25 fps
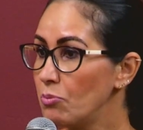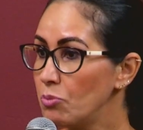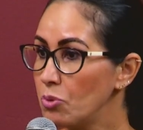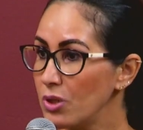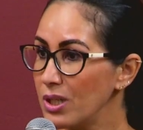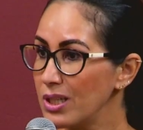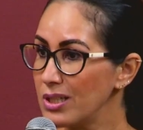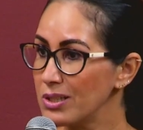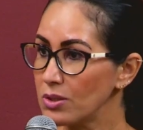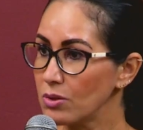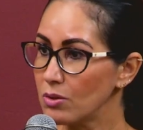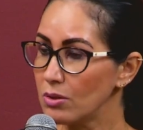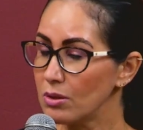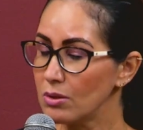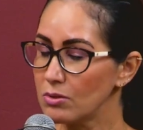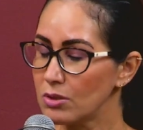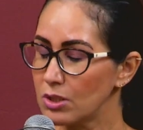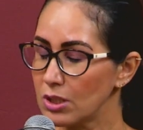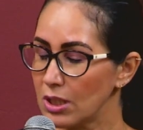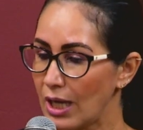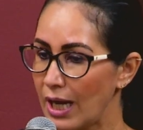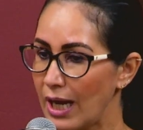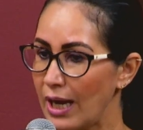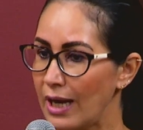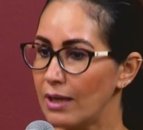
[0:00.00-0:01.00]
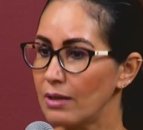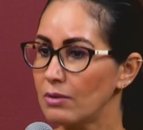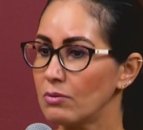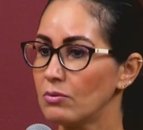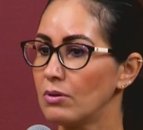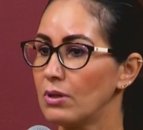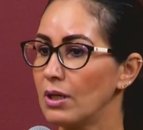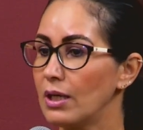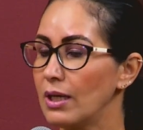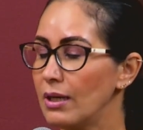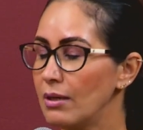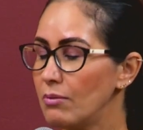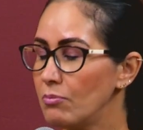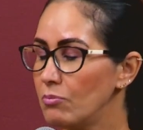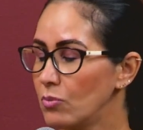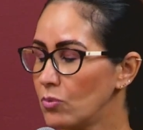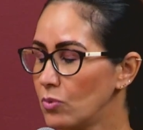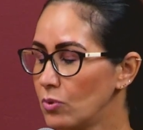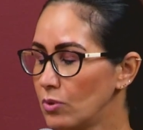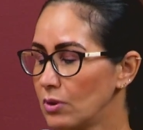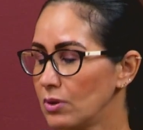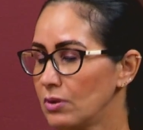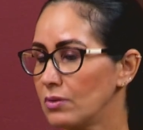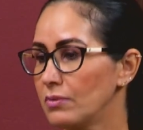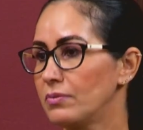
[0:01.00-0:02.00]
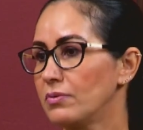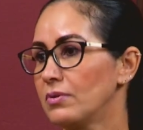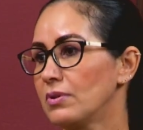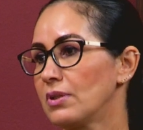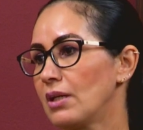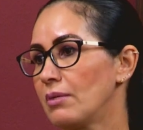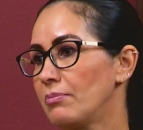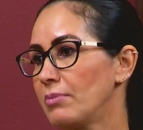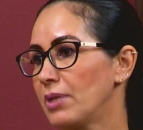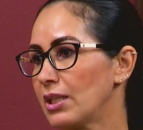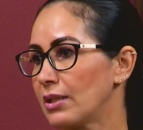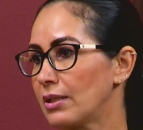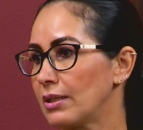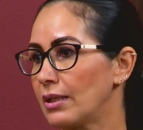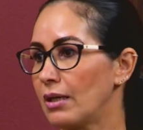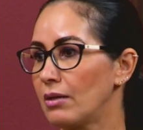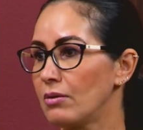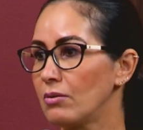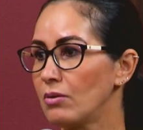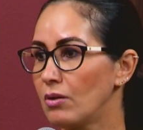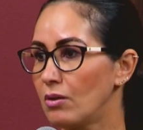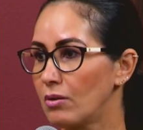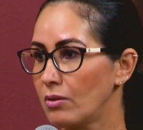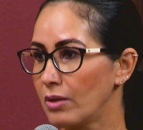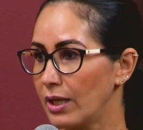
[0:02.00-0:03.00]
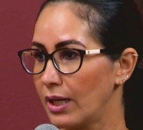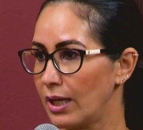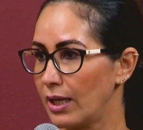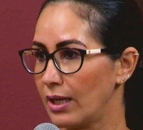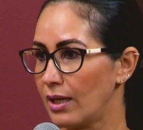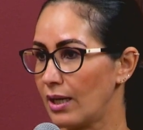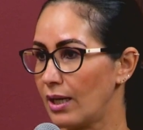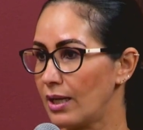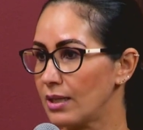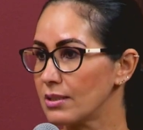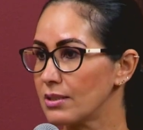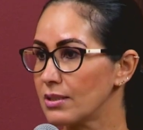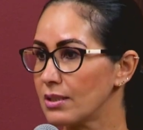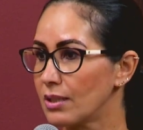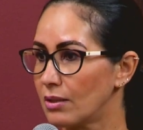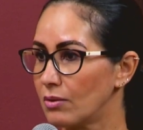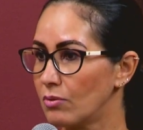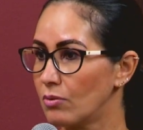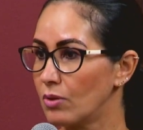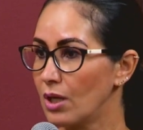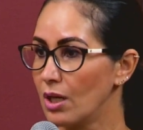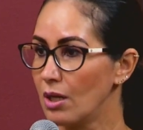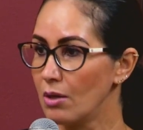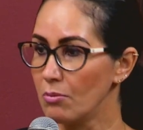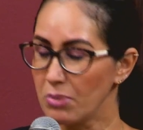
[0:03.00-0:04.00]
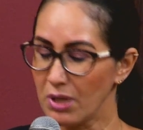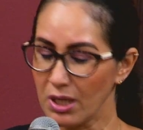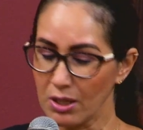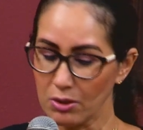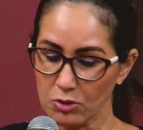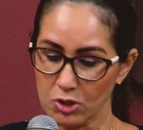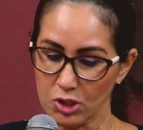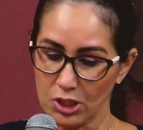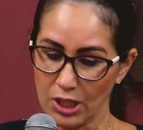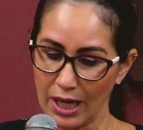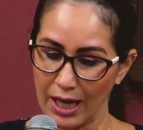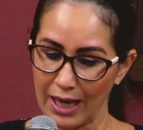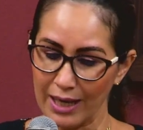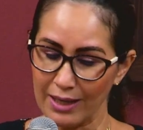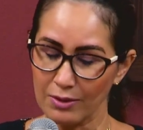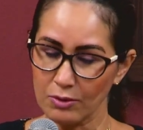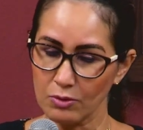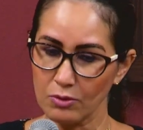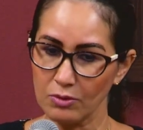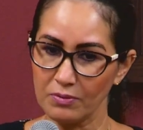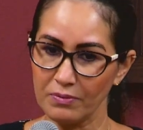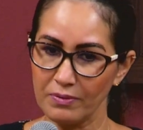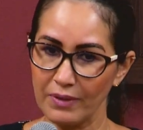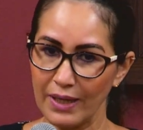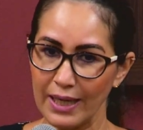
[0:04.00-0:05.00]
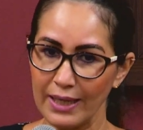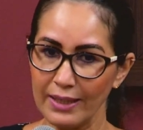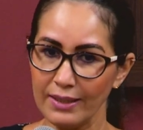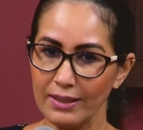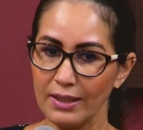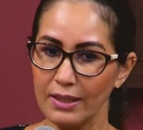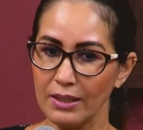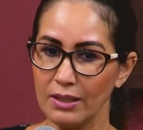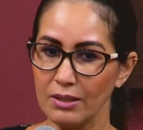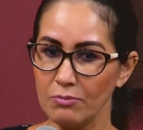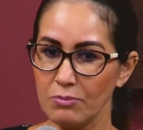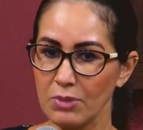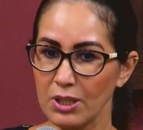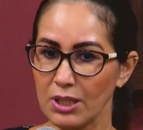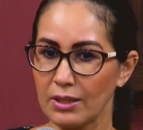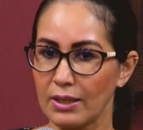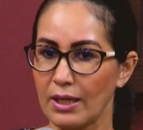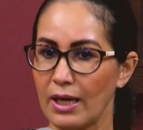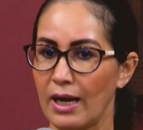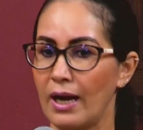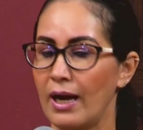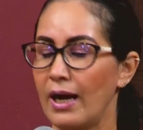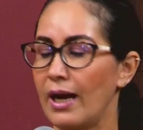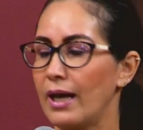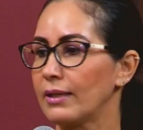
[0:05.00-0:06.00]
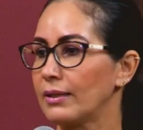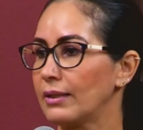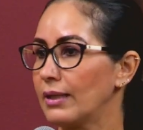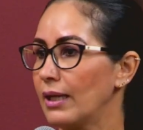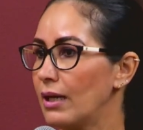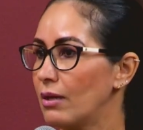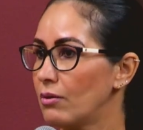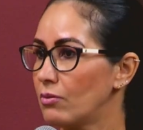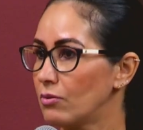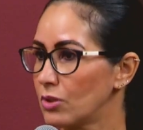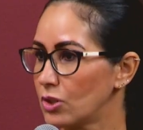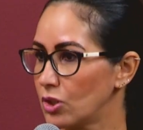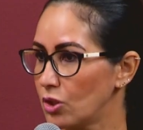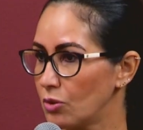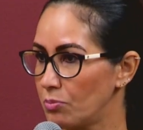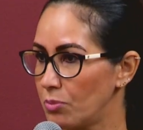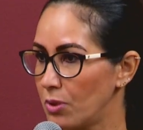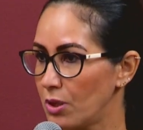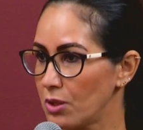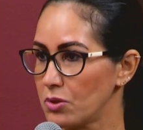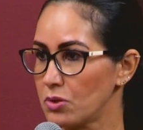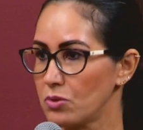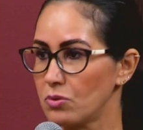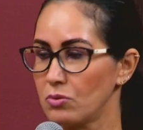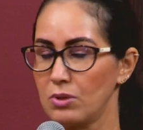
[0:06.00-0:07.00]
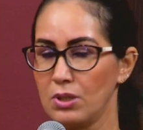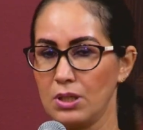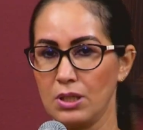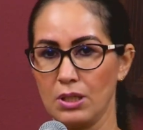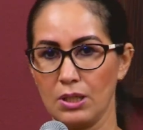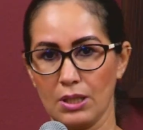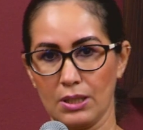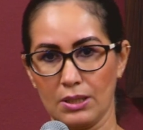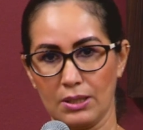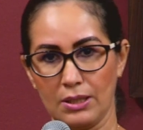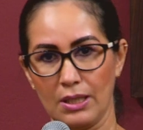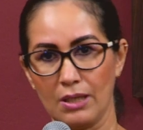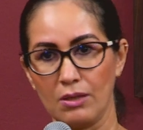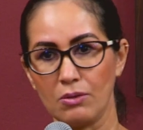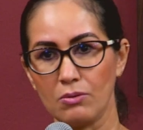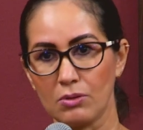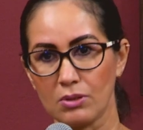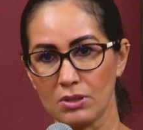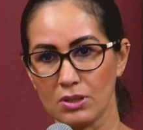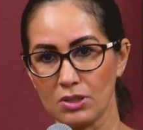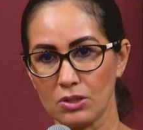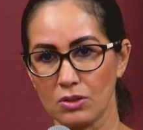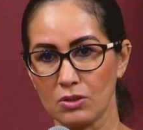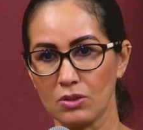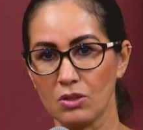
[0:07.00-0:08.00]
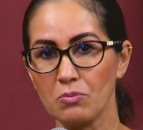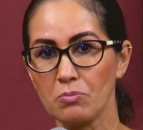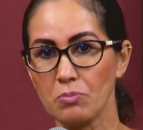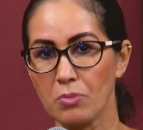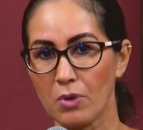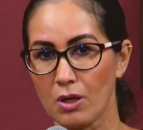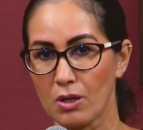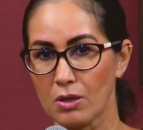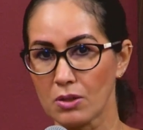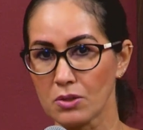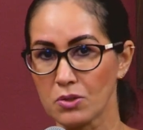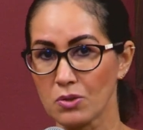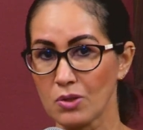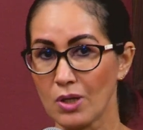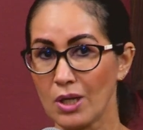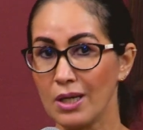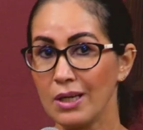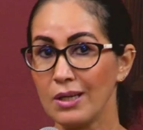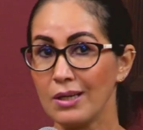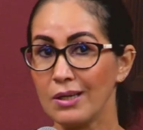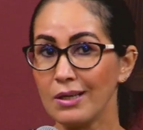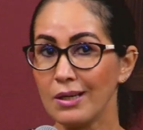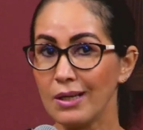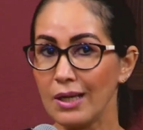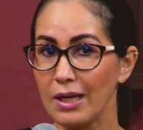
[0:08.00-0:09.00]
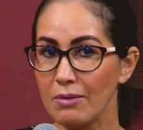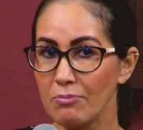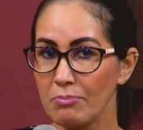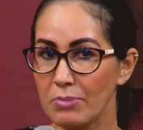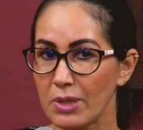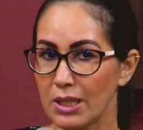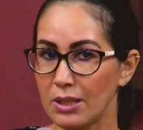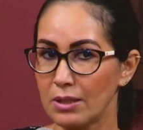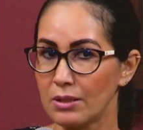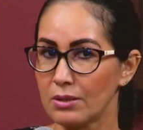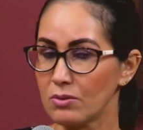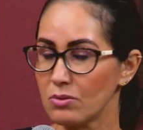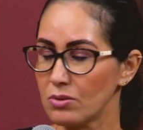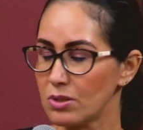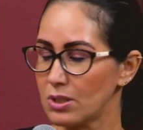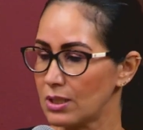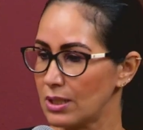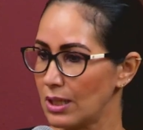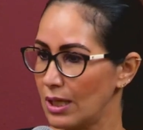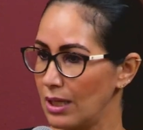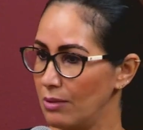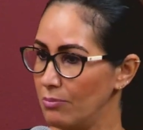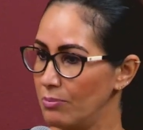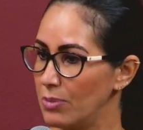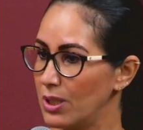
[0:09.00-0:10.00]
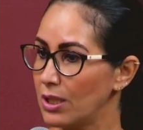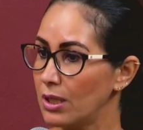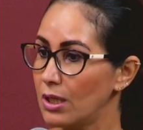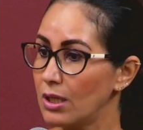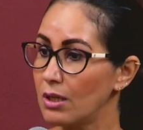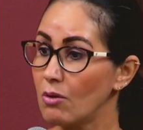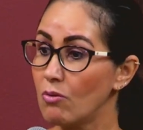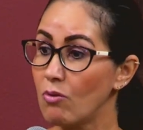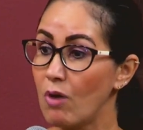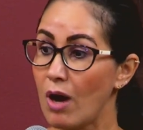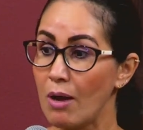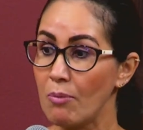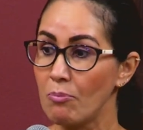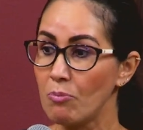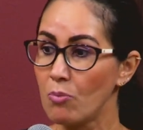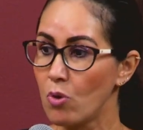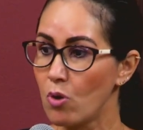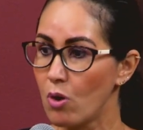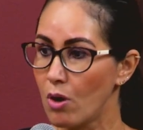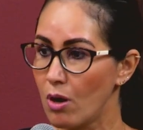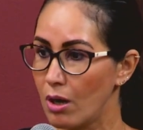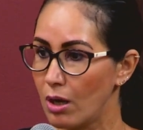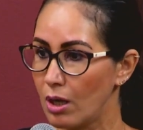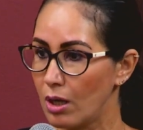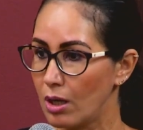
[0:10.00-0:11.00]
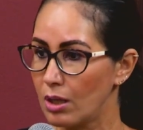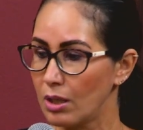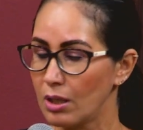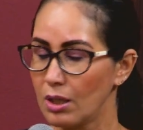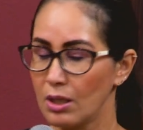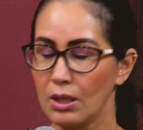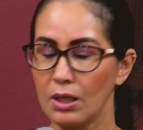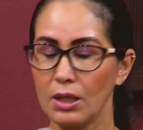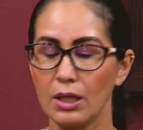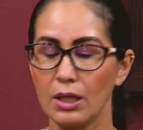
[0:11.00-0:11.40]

Por isso que o diálogo é muito fundamental em qualquer relação. Porque o diálogo vai delimitar até onde eu posso ir e até onde eu não posso. E lembrando sempre que o amor